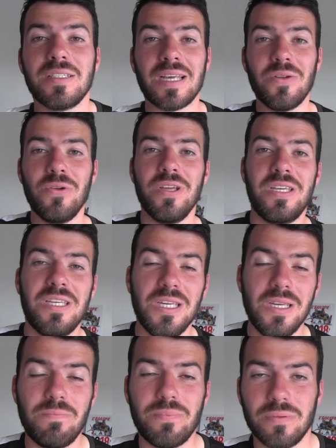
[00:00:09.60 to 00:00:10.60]
Salut
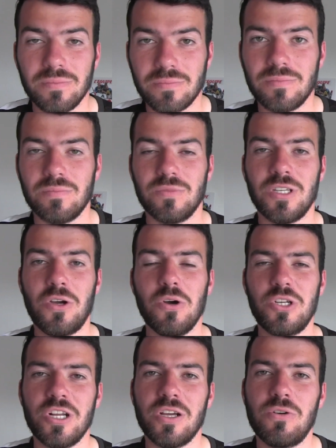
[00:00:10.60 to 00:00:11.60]
équipe, c'est
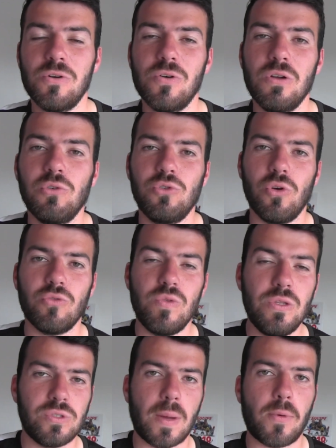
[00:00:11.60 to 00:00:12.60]
Coach Leco et
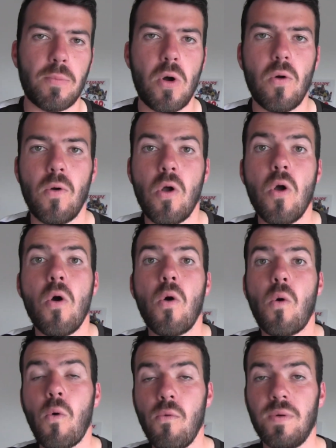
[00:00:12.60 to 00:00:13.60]
aujourd'hui tout simplement
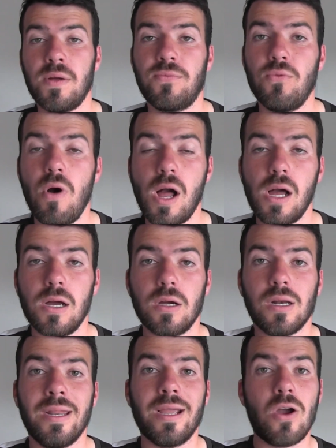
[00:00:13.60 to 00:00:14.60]
on va
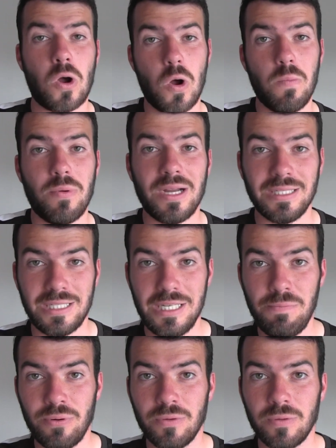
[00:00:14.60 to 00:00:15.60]
voir les grands
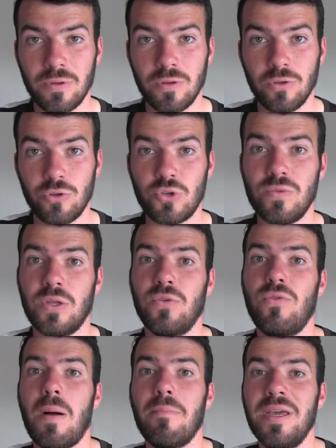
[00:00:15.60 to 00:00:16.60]
principes que tu vas
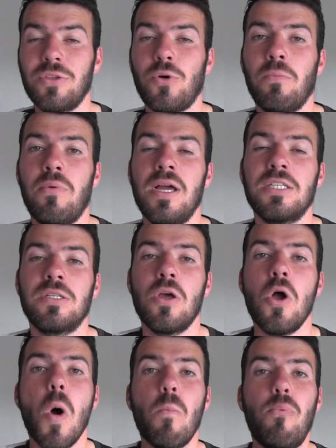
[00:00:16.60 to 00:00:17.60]
devoir mettre en place
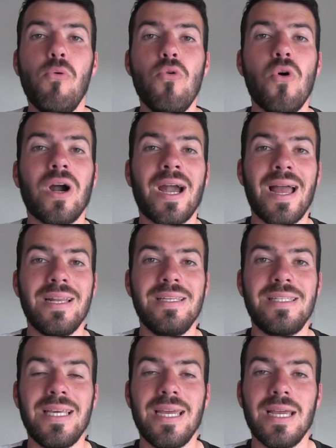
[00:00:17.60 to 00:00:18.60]
pour
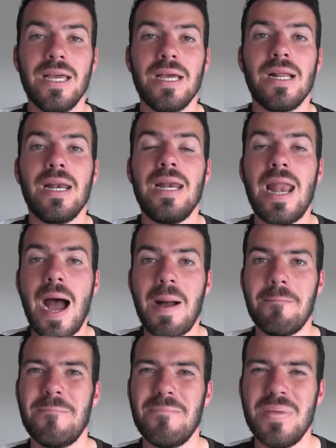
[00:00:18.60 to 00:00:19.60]
réaliser
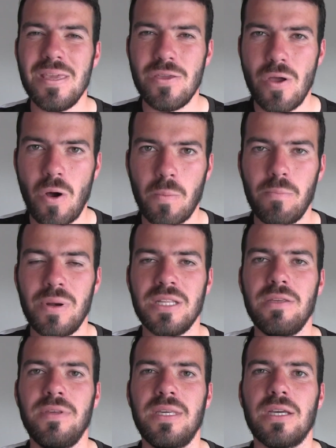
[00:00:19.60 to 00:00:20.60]
la meilleure
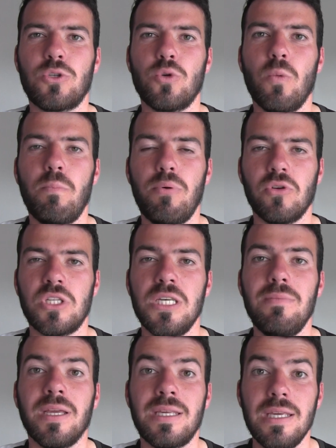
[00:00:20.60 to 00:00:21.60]
planification
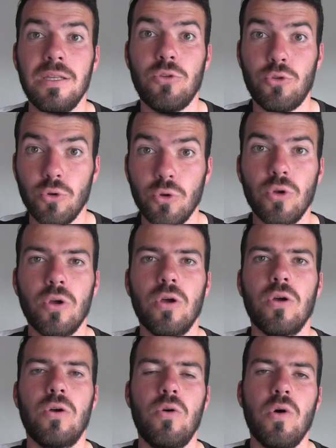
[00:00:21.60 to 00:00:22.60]
possible et qui te
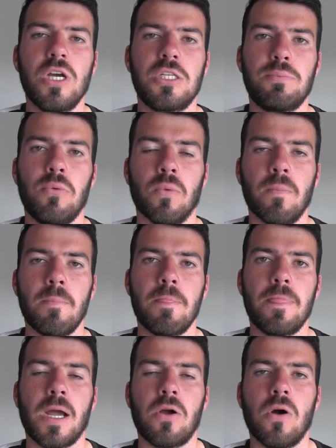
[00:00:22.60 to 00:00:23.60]
correspond.
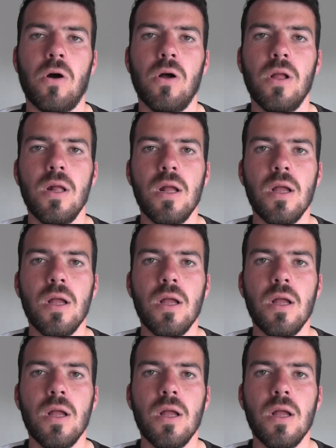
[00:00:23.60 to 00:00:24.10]
D'accord